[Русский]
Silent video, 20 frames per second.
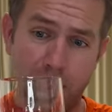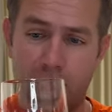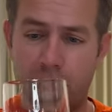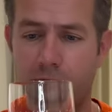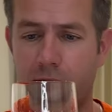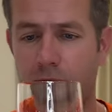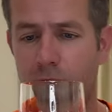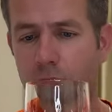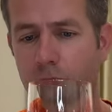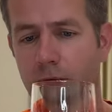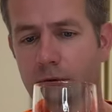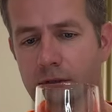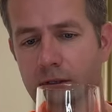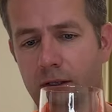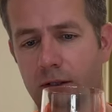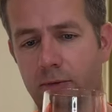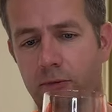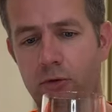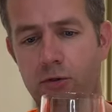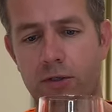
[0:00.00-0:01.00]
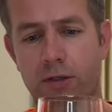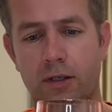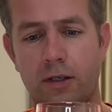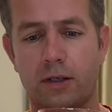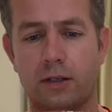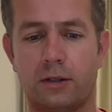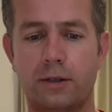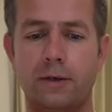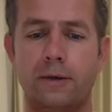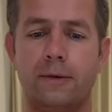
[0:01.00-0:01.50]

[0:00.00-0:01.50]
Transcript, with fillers: Хотя кто его знает, может и нет.